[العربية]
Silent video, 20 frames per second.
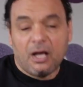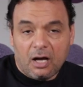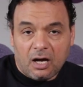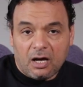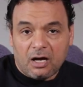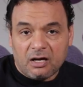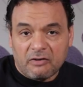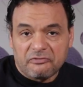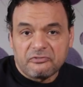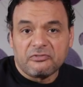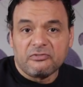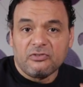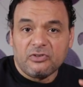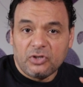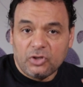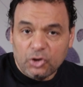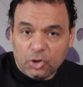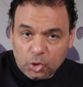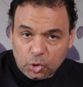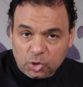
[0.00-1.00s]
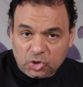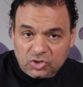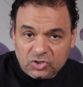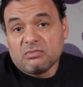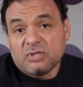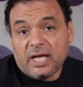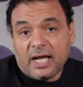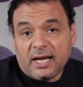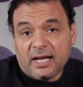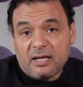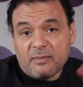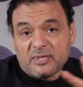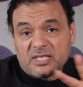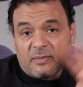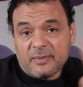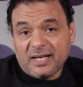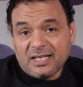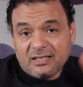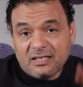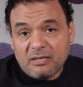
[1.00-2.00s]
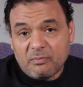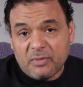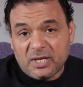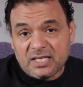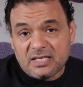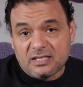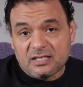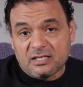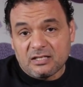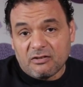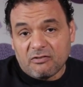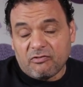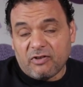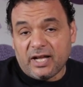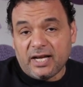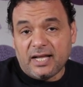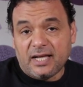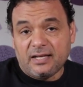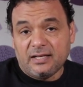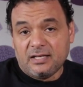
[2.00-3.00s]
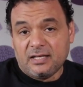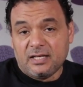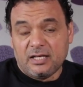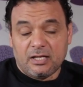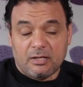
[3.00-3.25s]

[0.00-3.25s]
هاف نوت يعني هيبقى زمانها اتنين بس فأنا